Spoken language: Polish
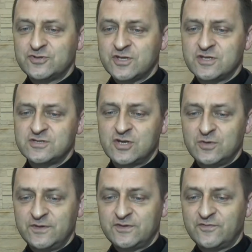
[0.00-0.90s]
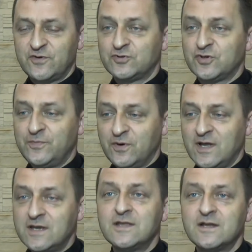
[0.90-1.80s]
40 km od
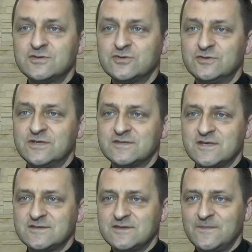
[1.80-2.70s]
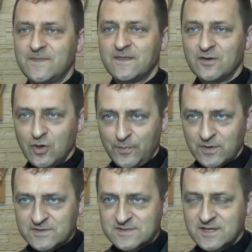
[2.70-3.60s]
Opola i należy do diecezji
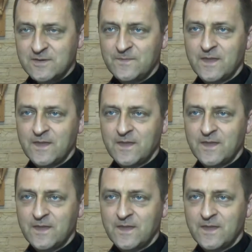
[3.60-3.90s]
opolskiej.